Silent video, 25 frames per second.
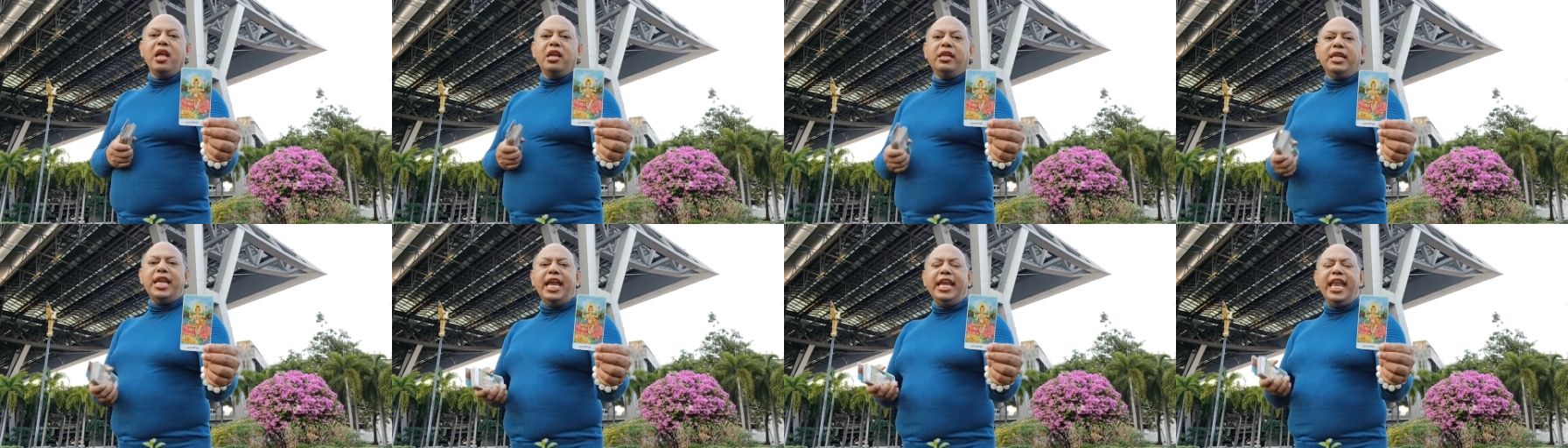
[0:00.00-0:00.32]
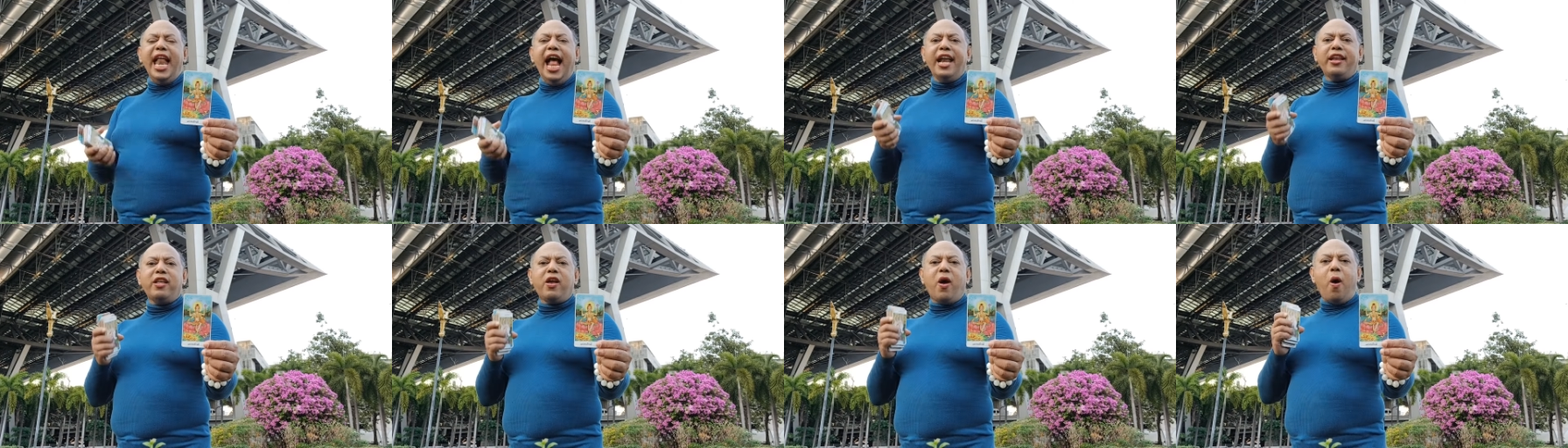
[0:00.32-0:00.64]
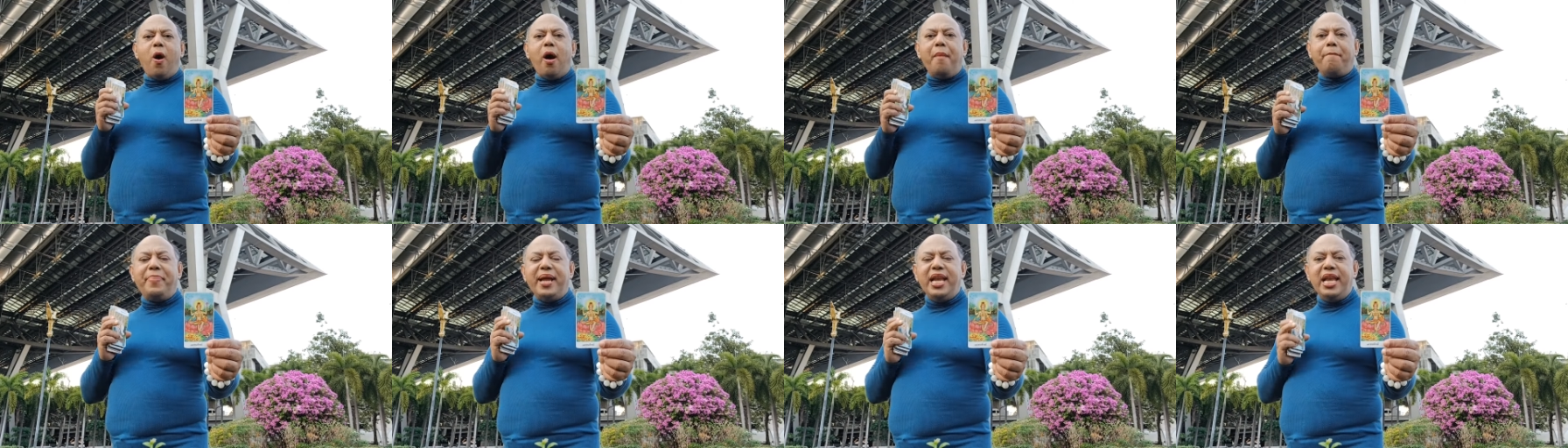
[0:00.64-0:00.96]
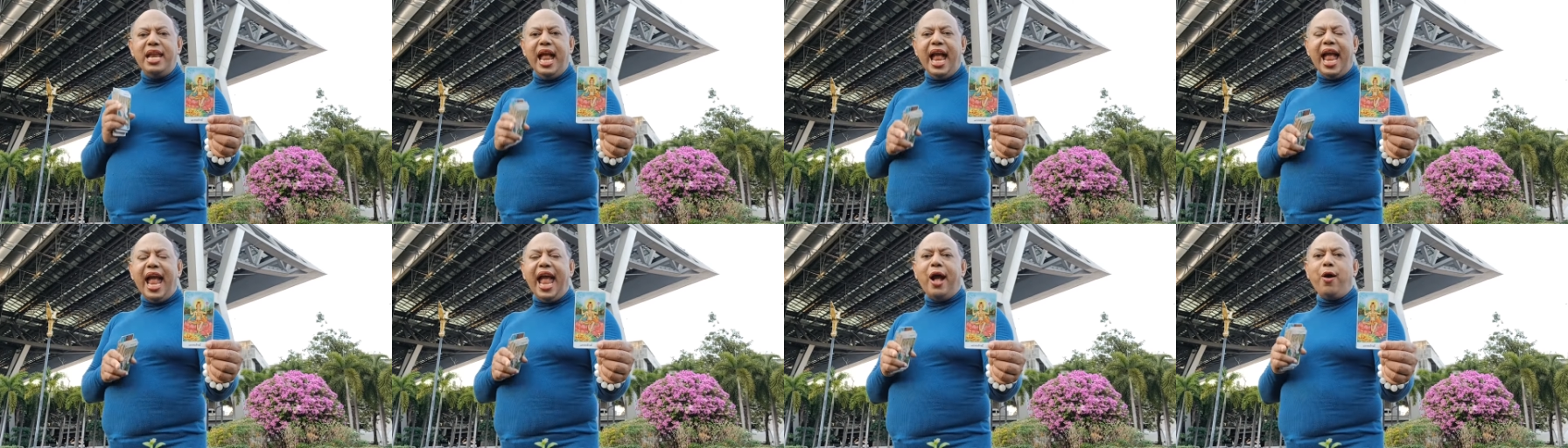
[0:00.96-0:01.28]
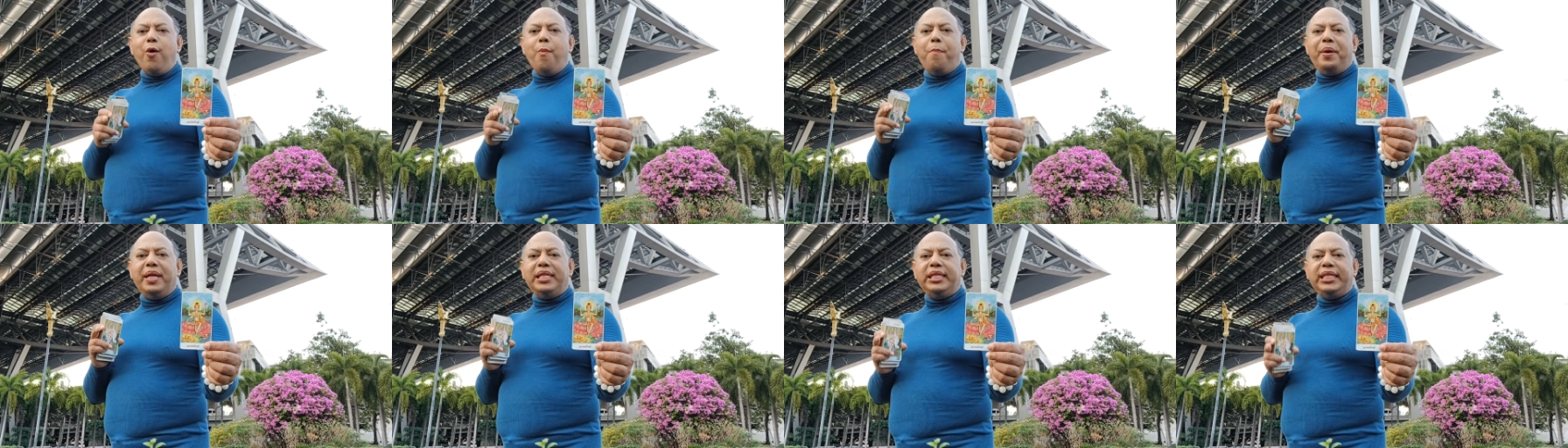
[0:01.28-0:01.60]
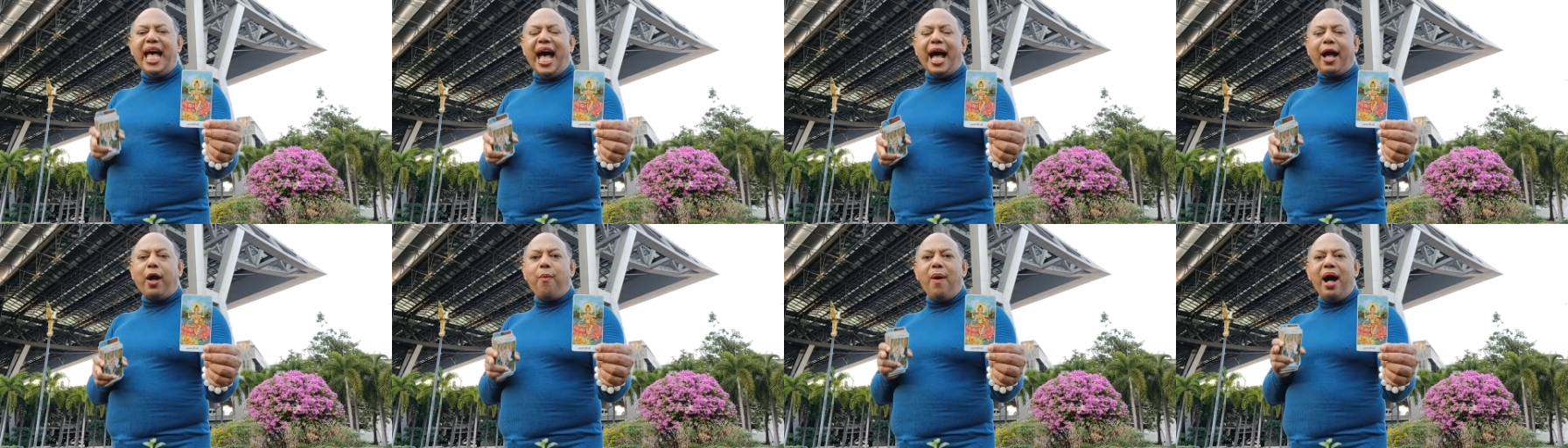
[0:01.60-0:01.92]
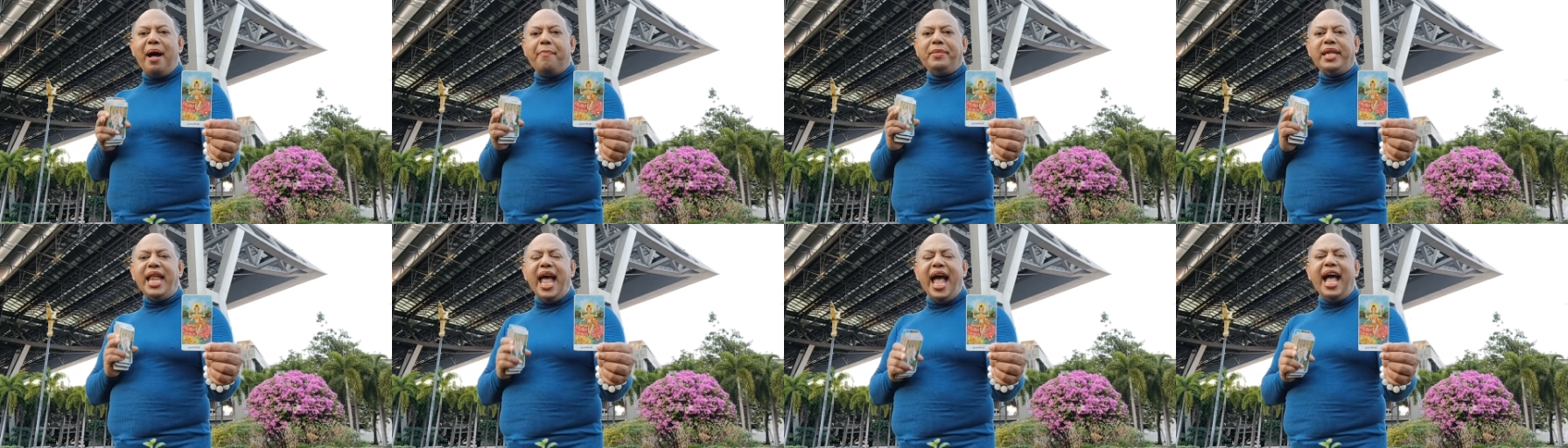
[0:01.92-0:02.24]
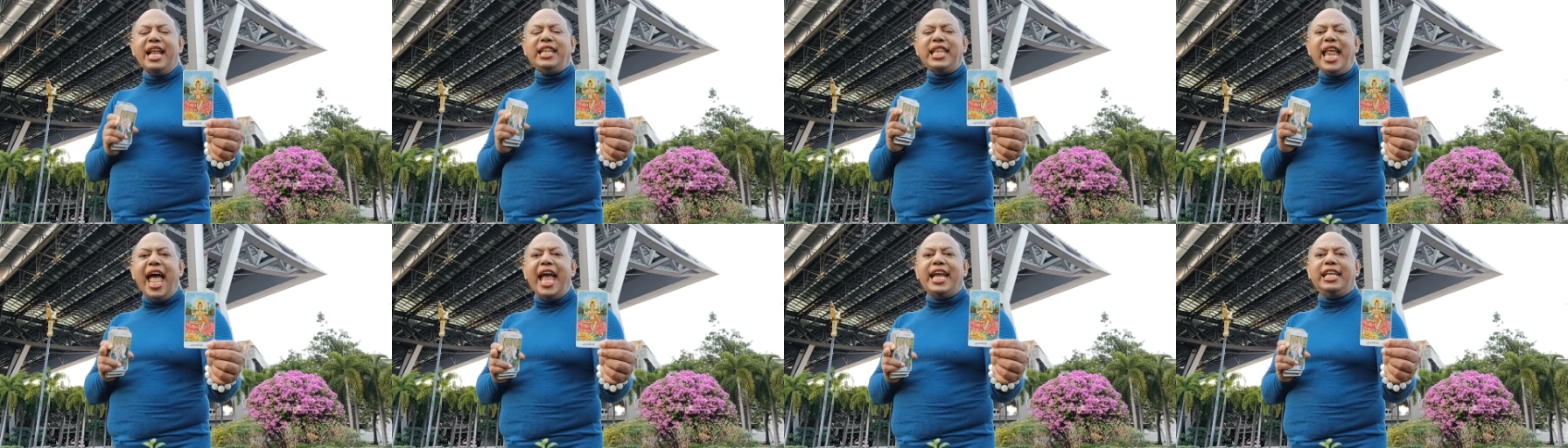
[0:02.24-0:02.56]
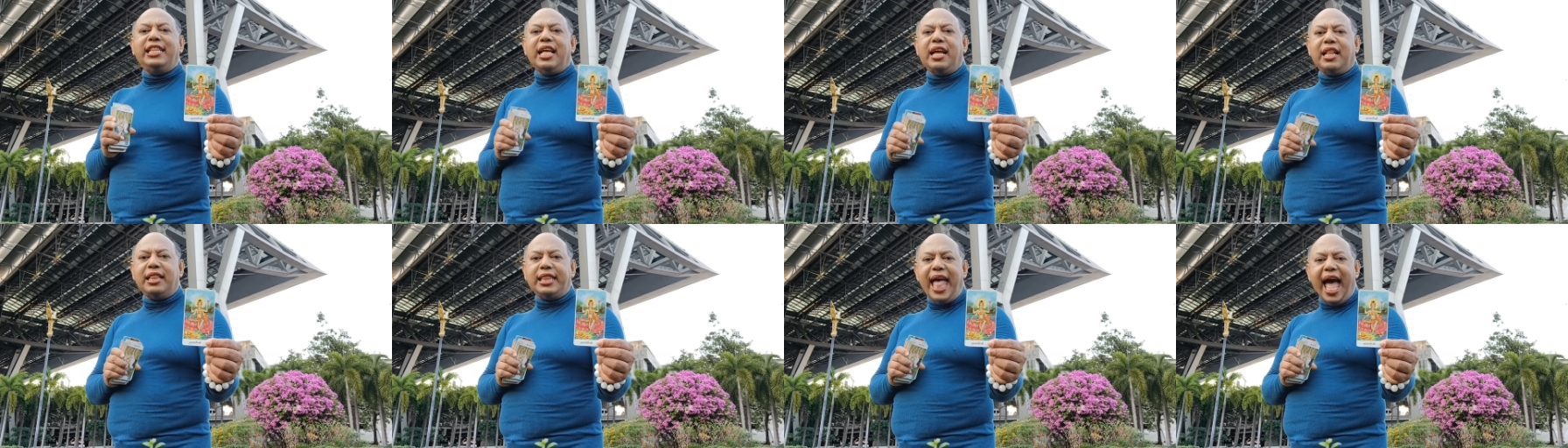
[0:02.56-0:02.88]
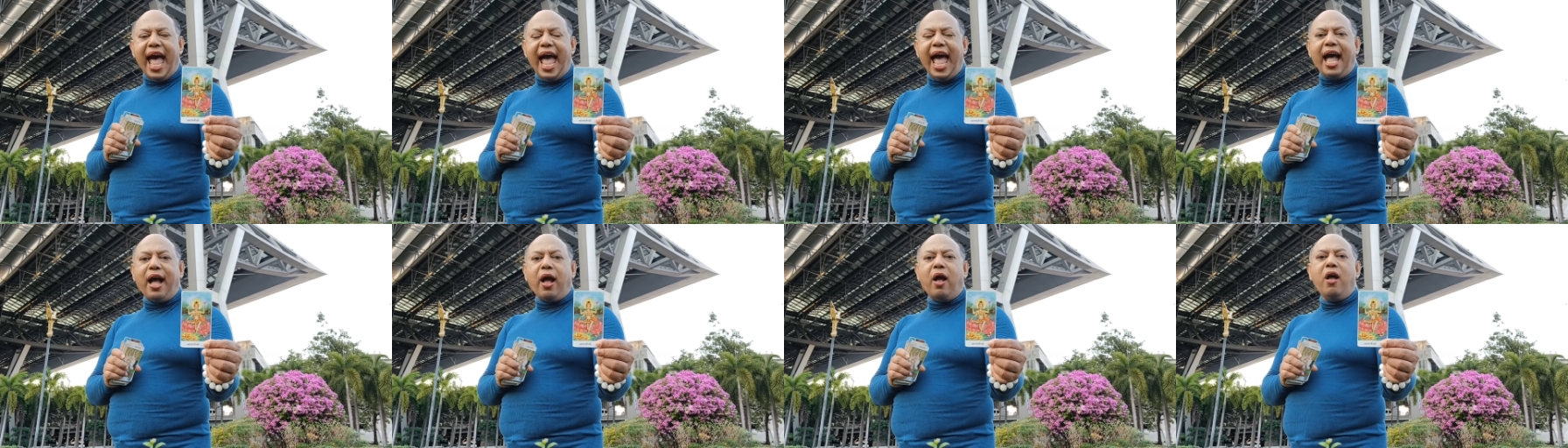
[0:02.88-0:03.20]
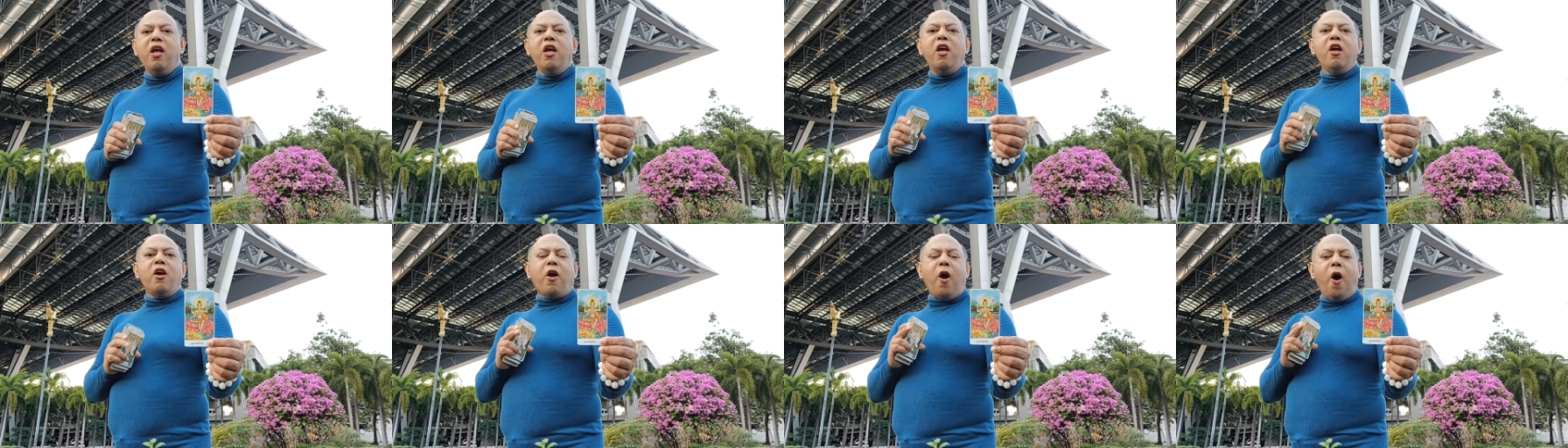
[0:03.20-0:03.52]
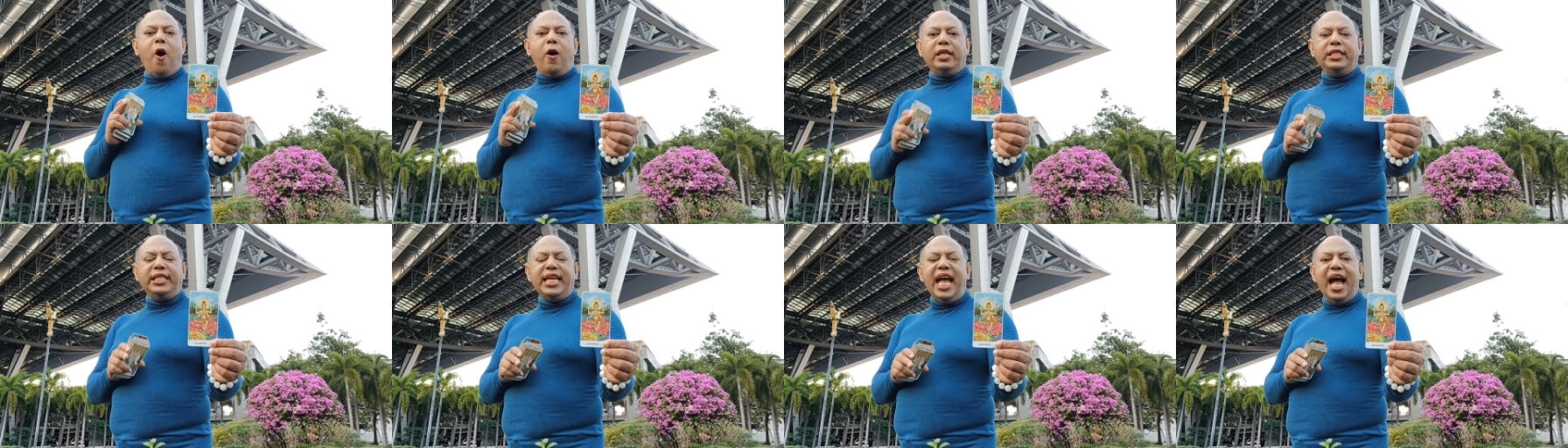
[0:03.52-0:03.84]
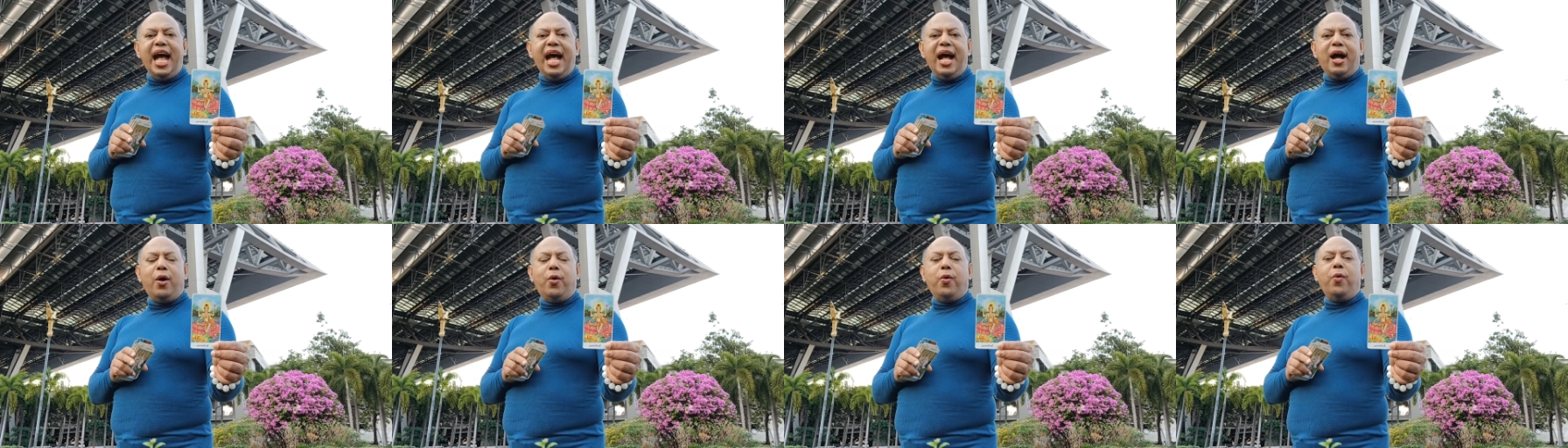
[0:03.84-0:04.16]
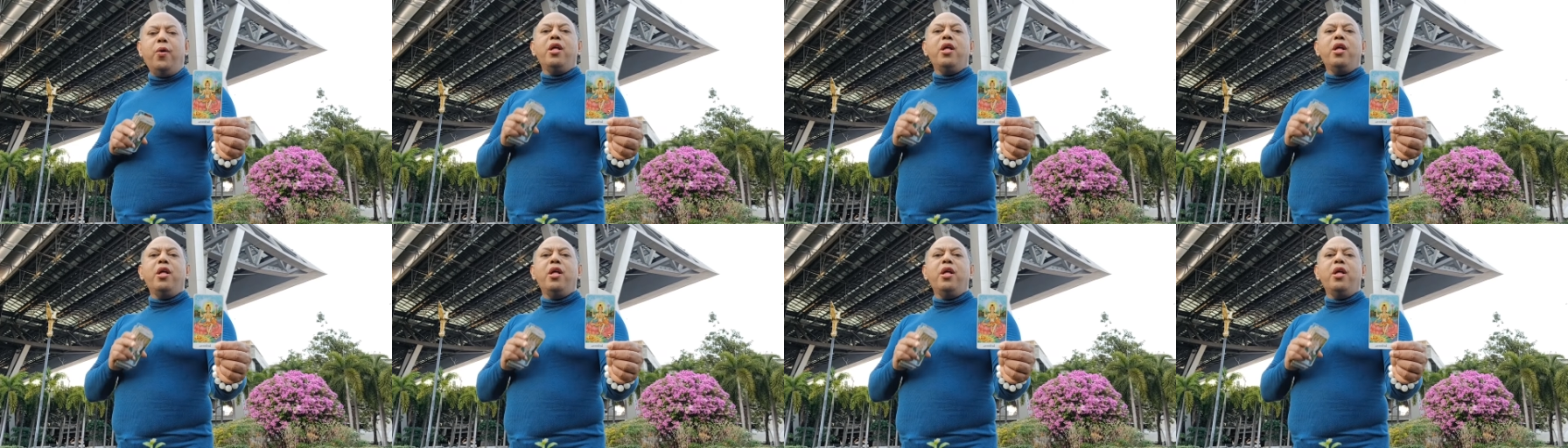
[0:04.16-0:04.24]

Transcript: ในด้านของปัญหาอุปสรรคความท้าทายต่างๆ ของชาว